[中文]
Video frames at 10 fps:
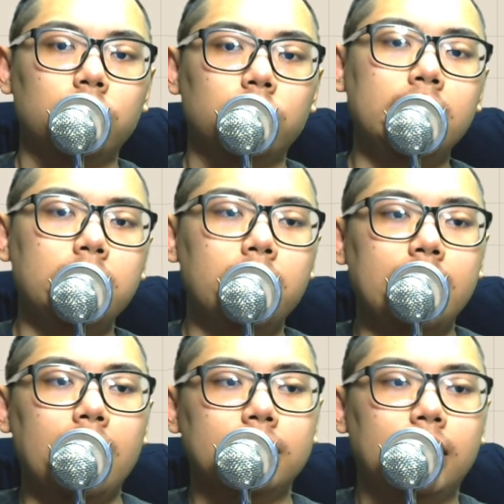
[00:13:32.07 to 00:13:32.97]
所以基本
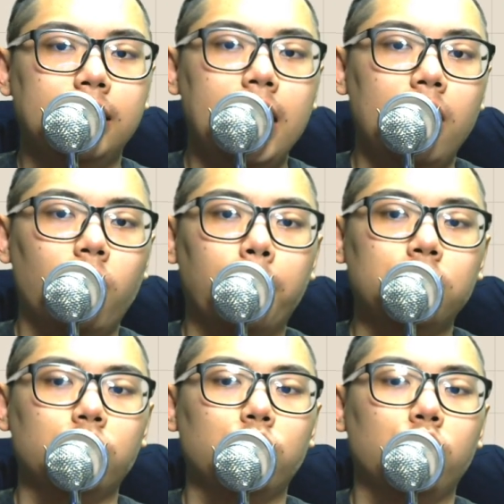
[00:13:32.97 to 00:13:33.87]
上一样，我们
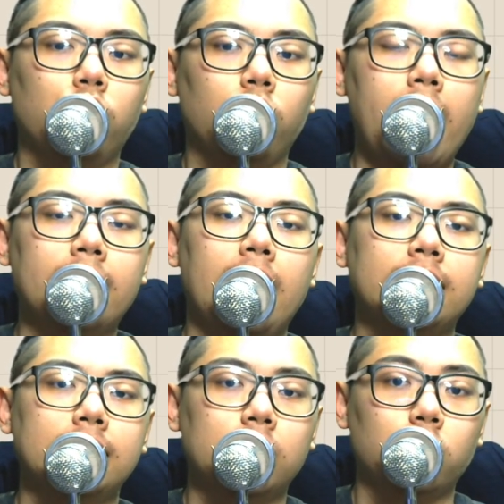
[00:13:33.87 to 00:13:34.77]
就继续看
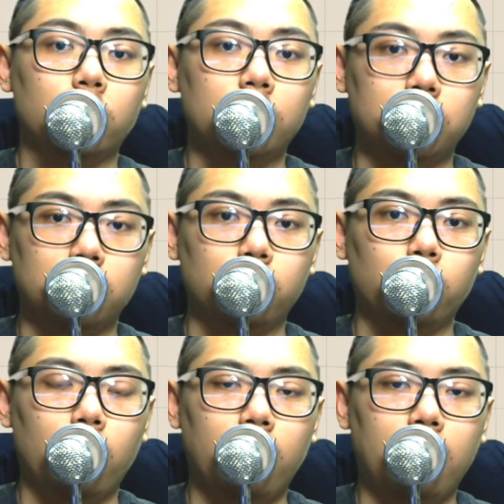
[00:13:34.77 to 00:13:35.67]
待这些手中的持股。